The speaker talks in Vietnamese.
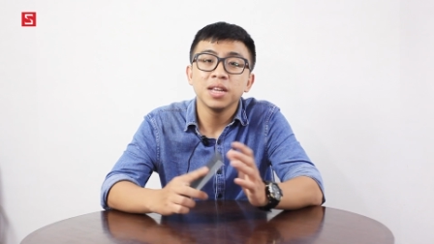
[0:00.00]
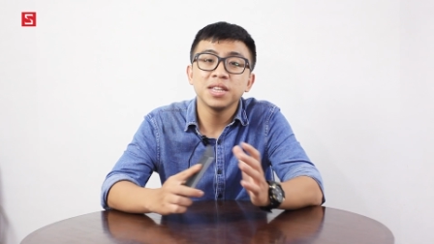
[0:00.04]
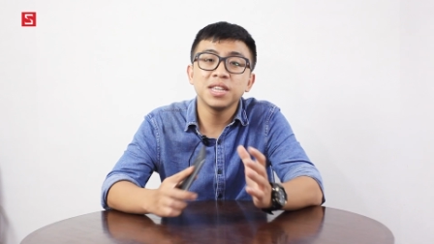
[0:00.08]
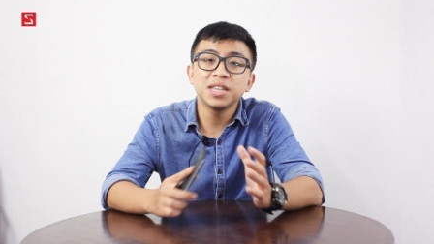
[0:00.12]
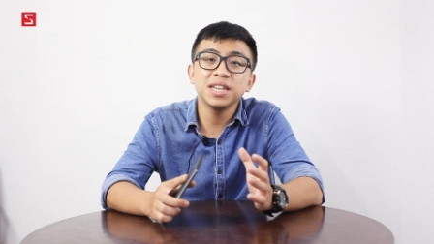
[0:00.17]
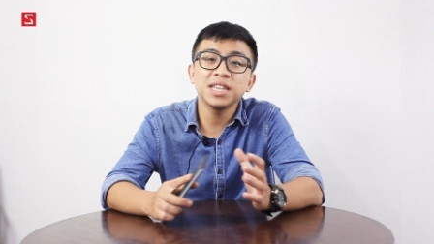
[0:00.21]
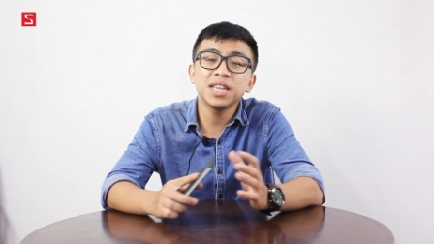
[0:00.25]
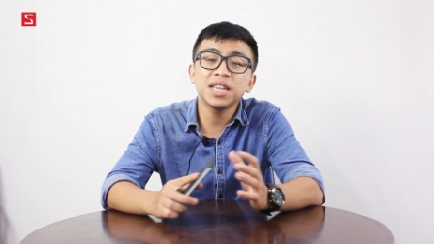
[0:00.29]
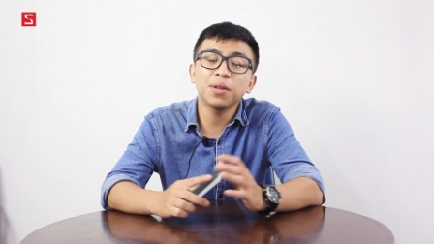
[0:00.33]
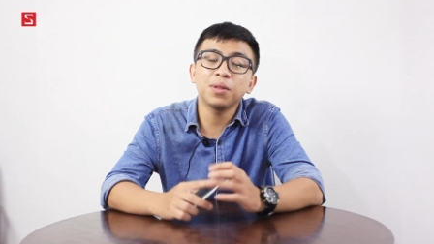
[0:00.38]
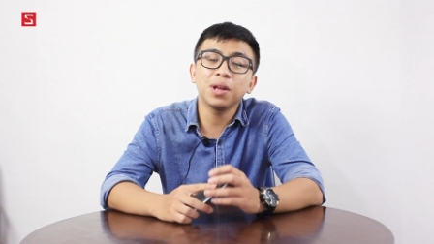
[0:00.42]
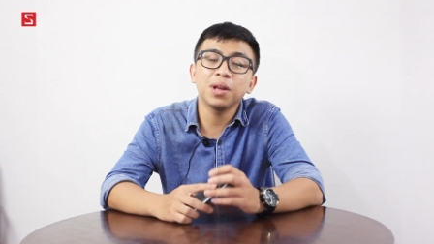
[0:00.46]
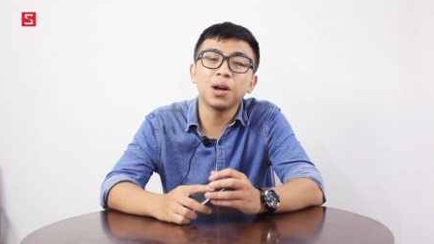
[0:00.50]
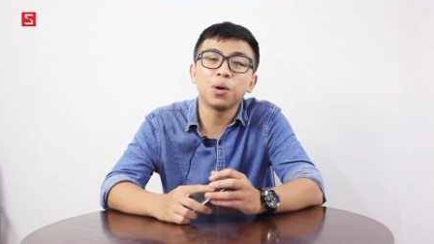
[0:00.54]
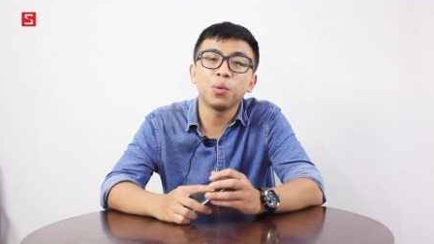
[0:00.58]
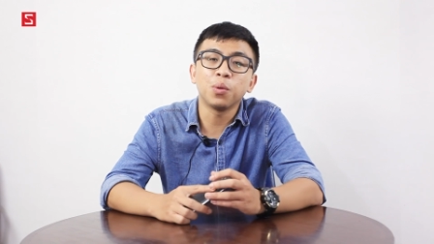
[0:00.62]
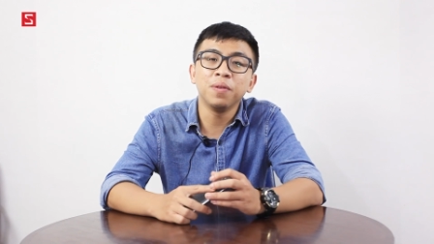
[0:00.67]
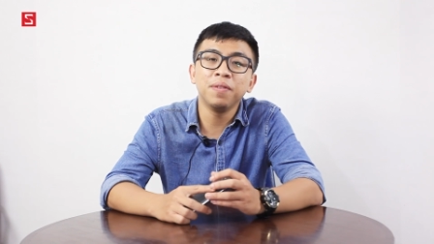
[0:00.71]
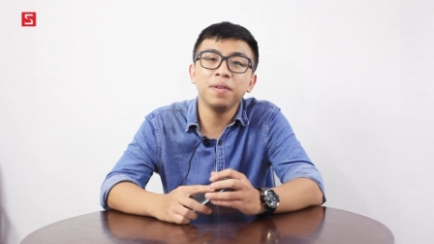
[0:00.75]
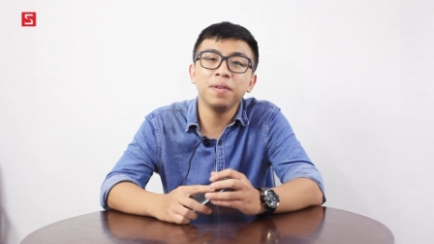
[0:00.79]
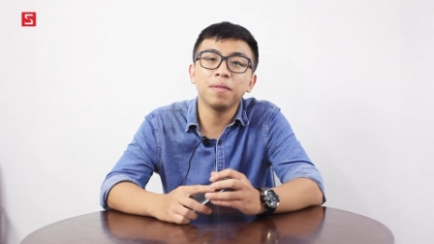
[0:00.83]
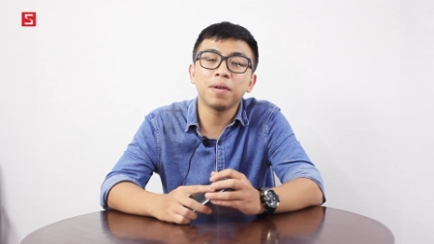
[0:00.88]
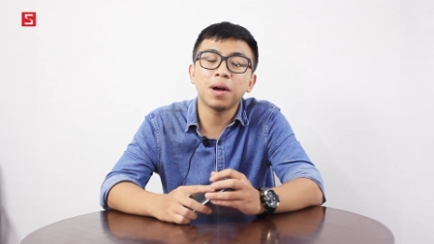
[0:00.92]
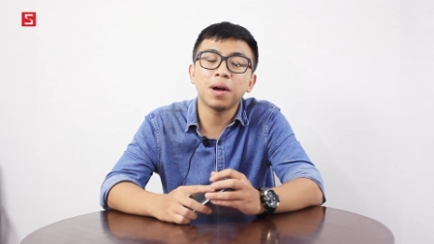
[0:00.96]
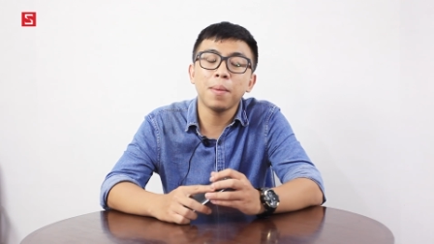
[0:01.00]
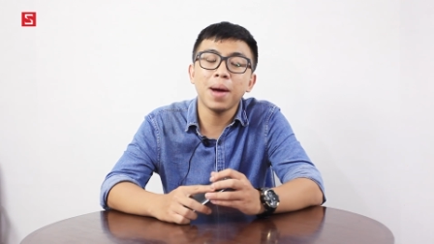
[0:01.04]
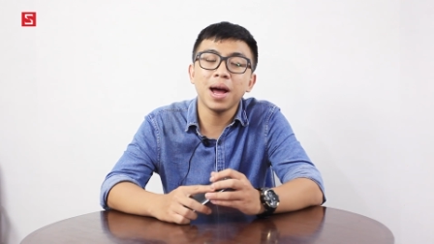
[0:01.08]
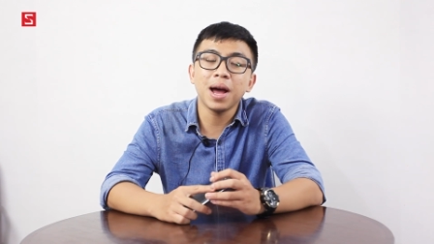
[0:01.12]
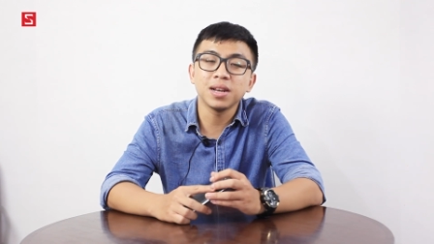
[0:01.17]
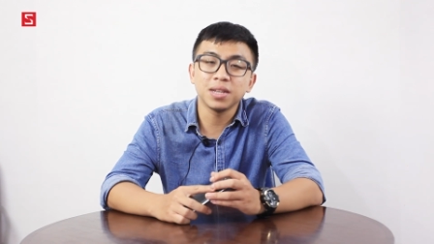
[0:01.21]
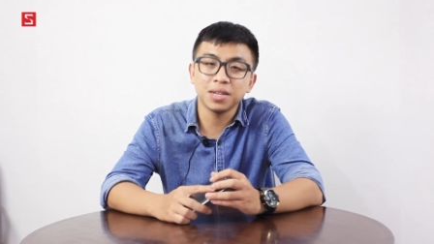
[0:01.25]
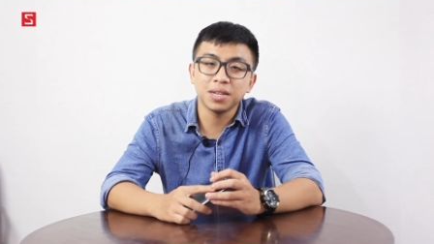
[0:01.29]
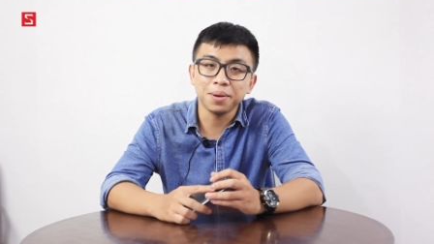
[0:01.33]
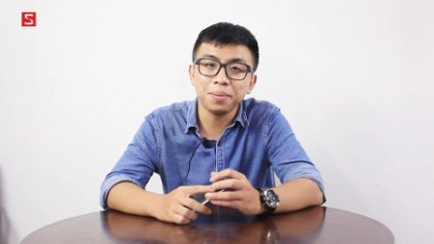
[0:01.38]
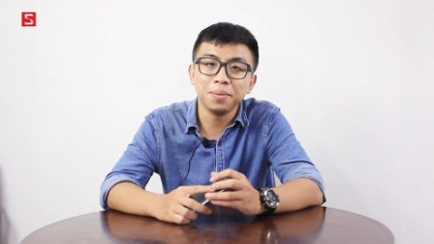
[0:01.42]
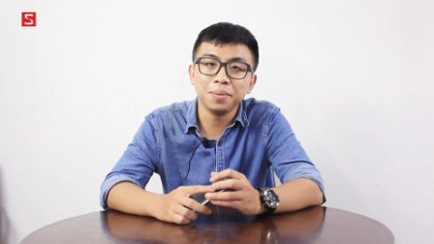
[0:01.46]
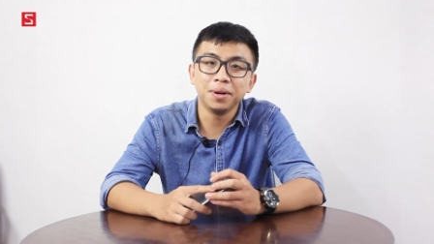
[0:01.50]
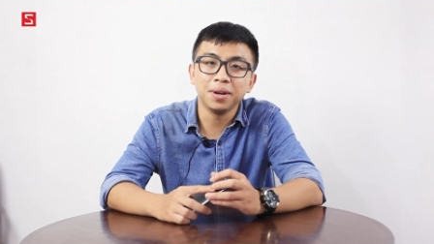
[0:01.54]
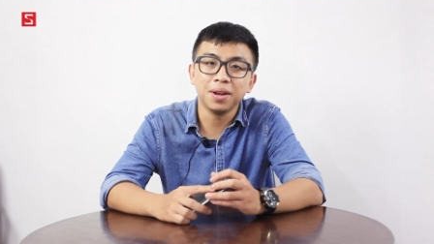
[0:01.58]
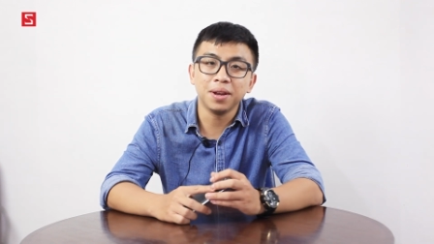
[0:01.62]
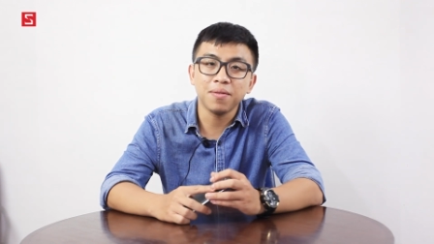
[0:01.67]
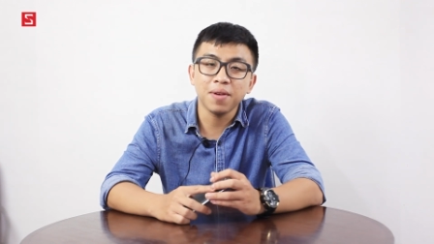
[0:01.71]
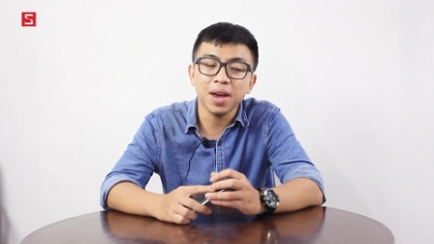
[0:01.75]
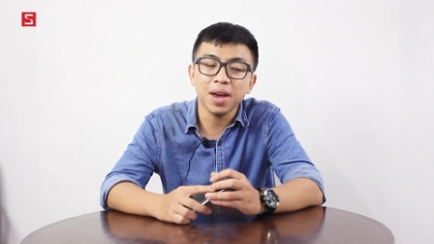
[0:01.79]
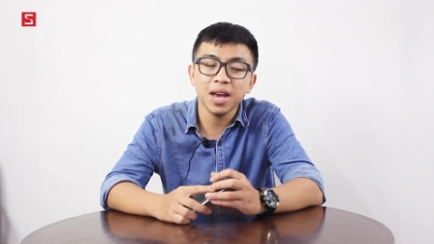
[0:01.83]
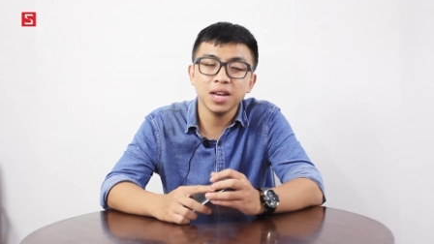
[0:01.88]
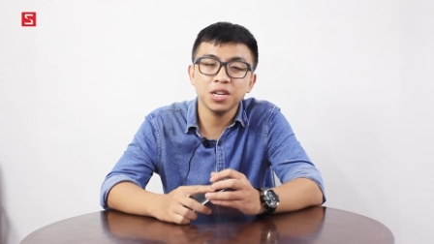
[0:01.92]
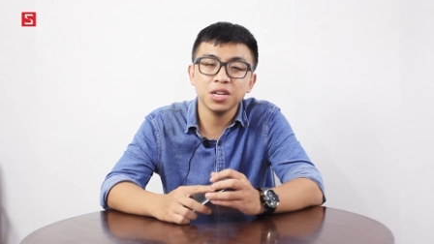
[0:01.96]
Xin chào tất cả quý vị và các bạn, chào mừng
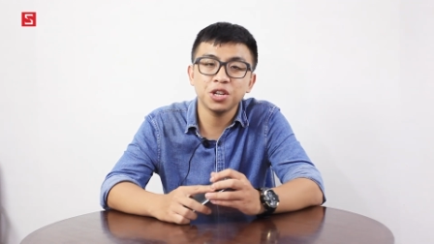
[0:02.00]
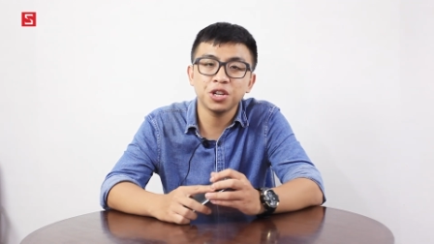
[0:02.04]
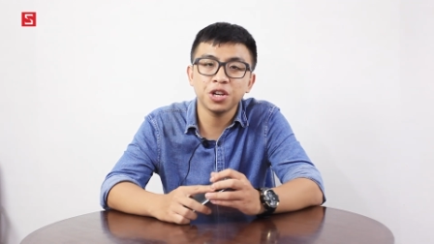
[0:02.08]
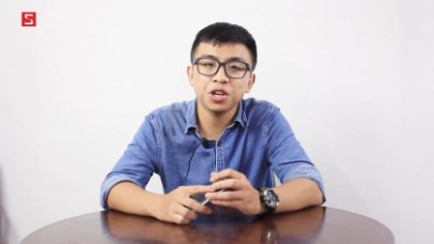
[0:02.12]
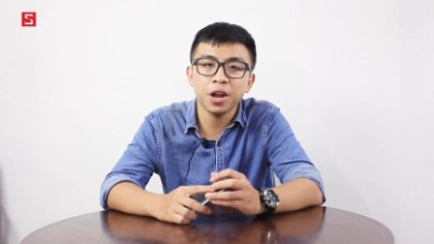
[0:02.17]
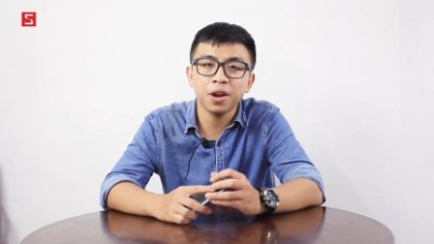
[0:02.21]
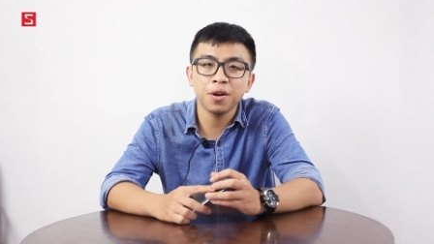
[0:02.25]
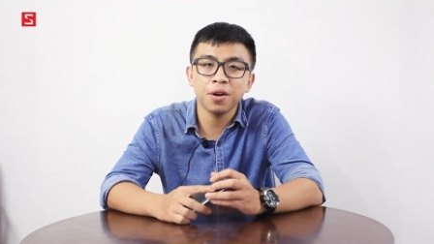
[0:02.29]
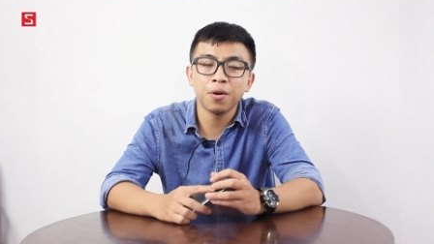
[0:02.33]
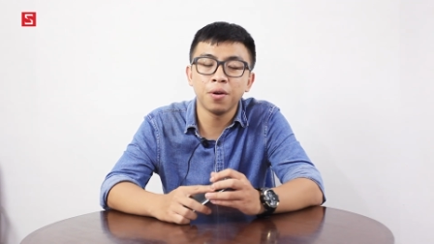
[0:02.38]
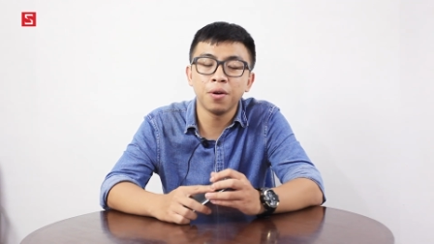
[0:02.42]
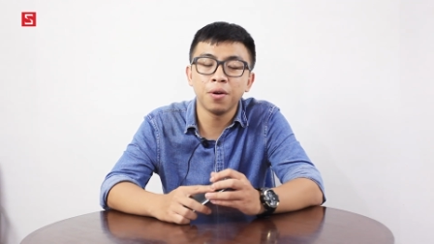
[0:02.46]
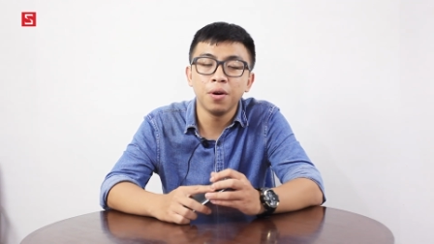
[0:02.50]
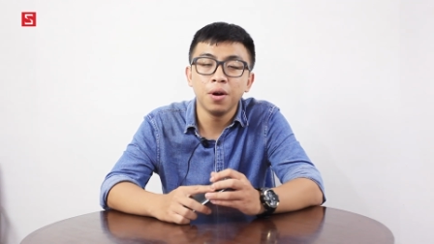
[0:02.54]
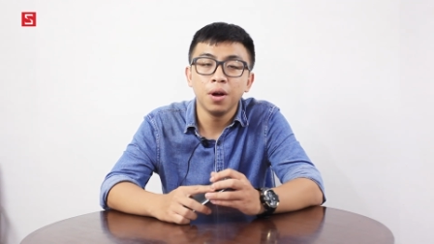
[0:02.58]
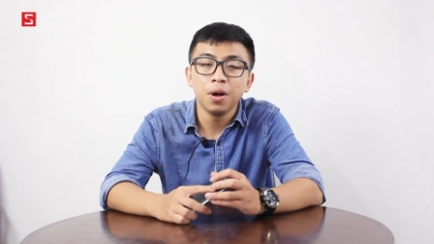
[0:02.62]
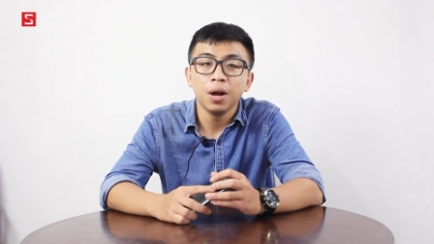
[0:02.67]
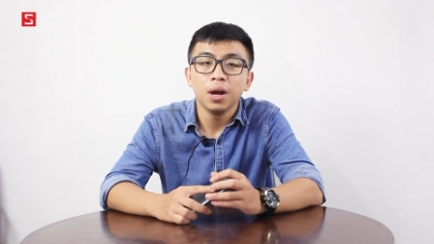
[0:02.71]
đến với S Channel.